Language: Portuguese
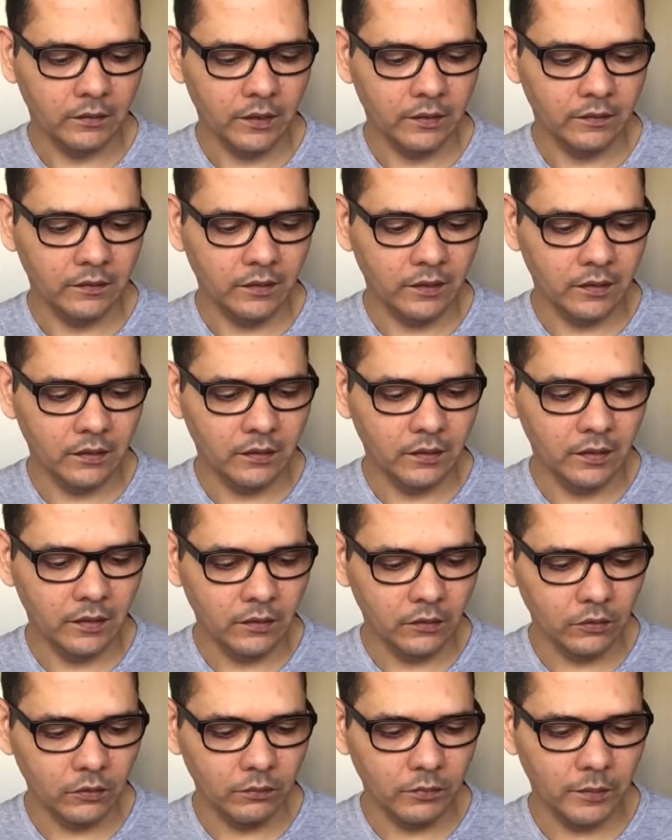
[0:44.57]

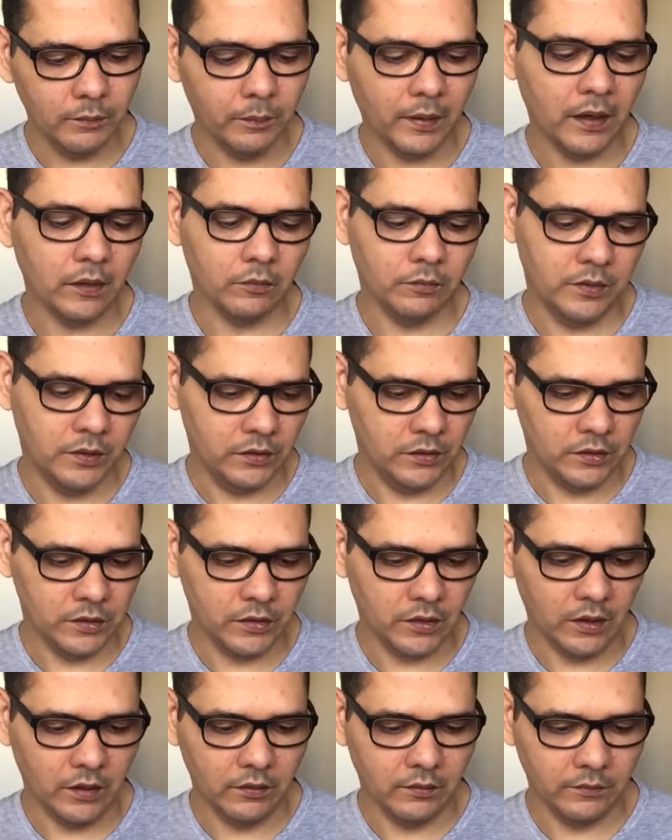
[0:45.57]
designando-me para o
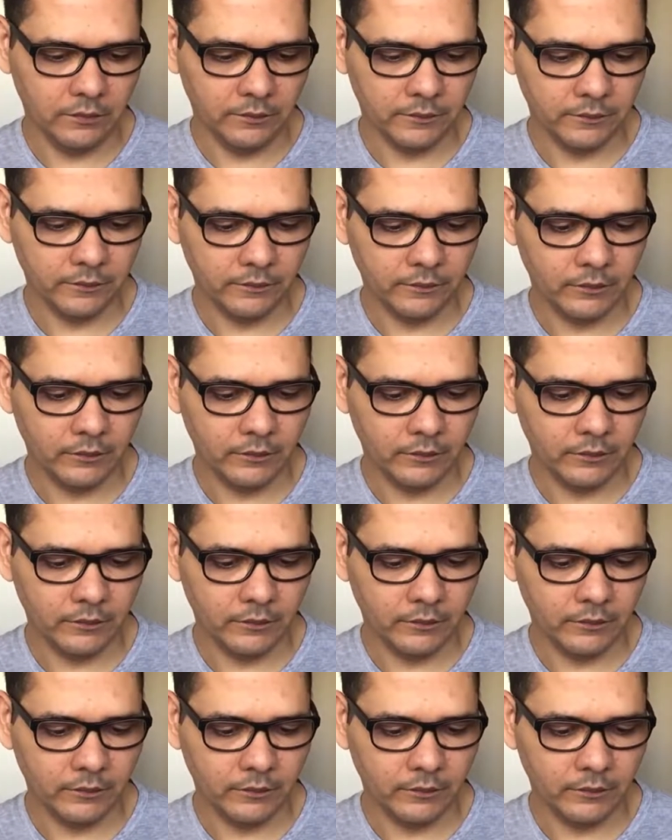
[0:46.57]
ministério,